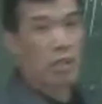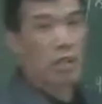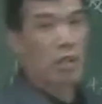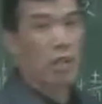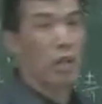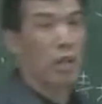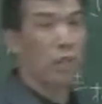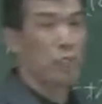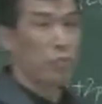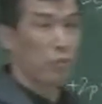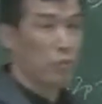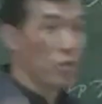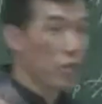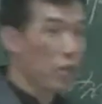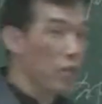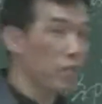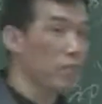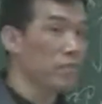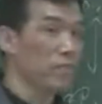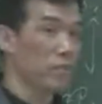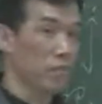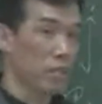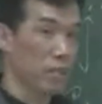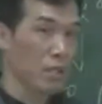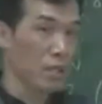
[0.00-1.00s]
的那个不认，
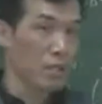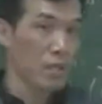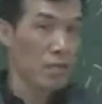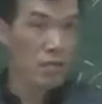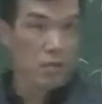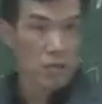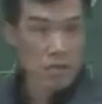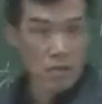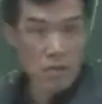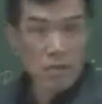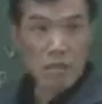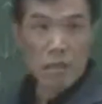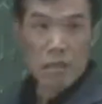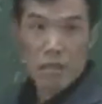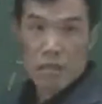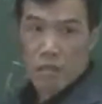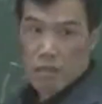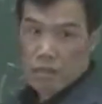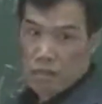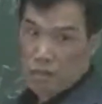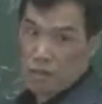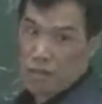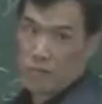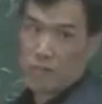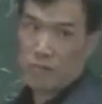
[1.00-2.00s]
是这个
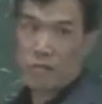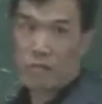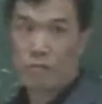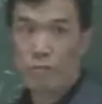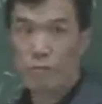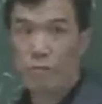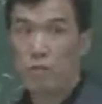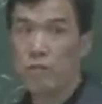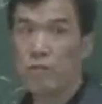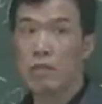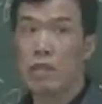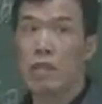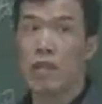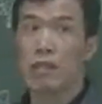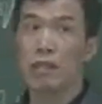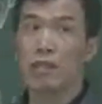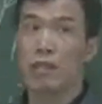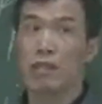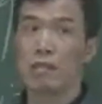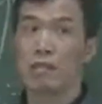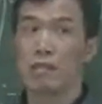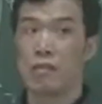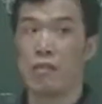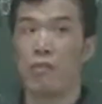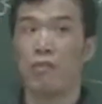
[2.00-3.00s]
东西，不见
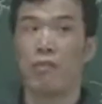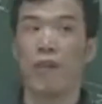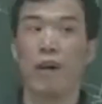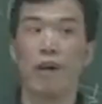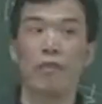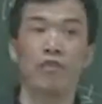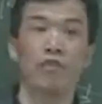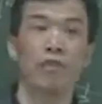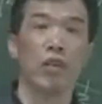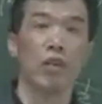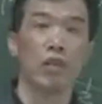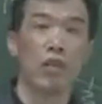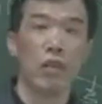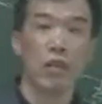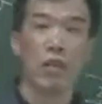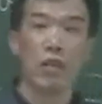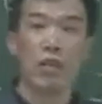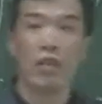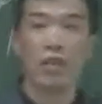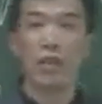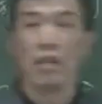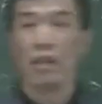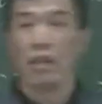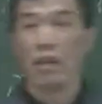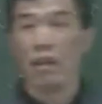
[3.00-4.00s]
得是完全那个。
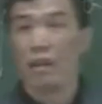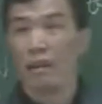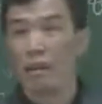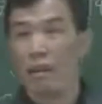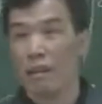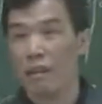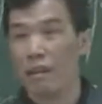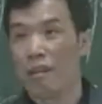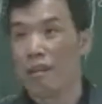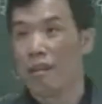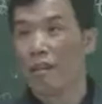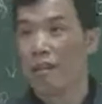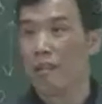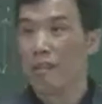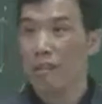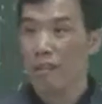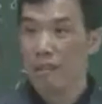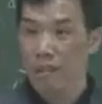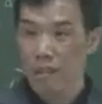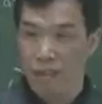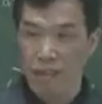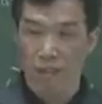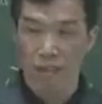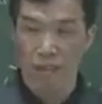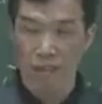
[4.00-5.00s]

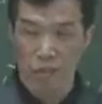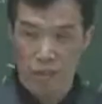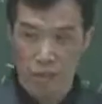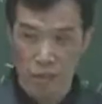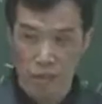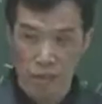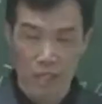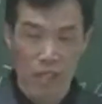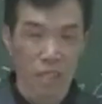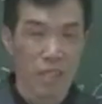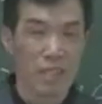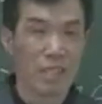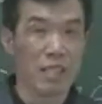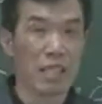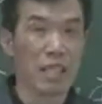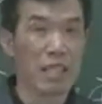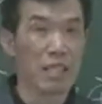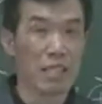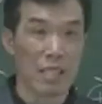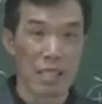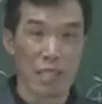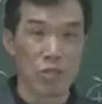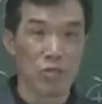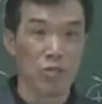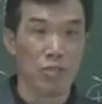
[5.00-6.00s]
呃，中医讲的
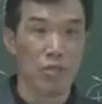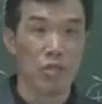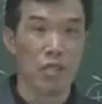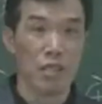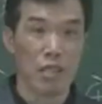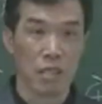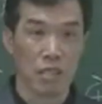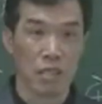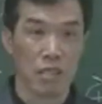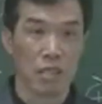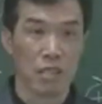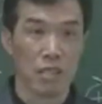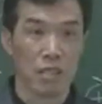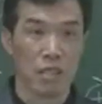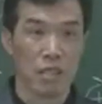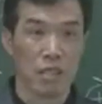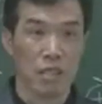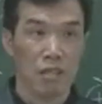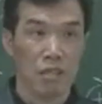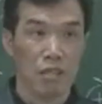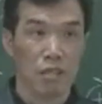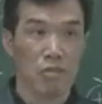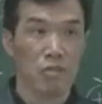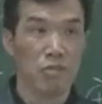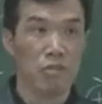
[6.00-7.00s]
肾精虚类型，
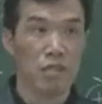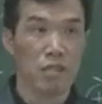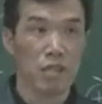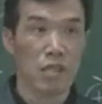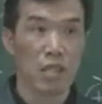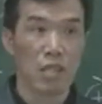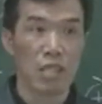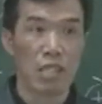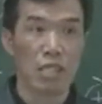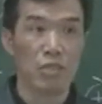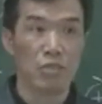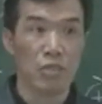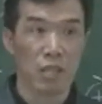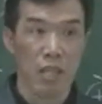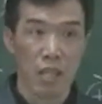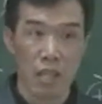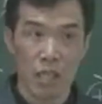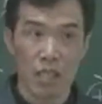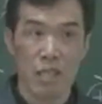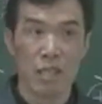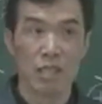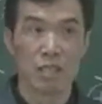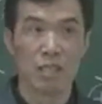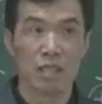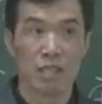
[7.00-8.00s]
因为中医肾精虚类
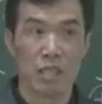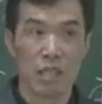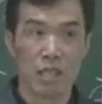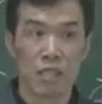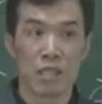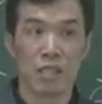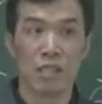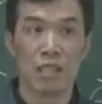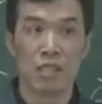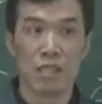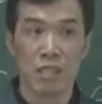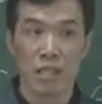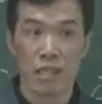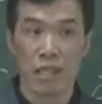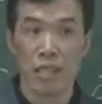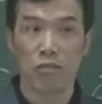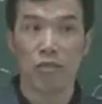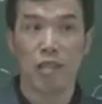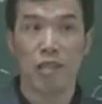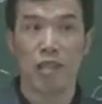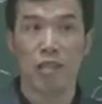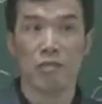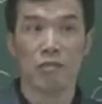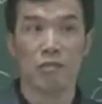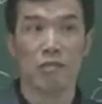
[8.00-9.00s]
型类型是相
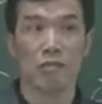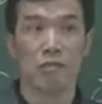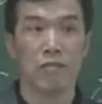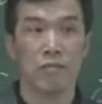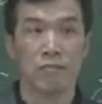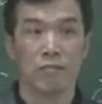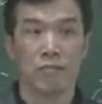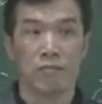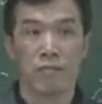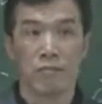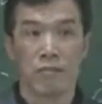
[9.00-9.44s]
对难治的，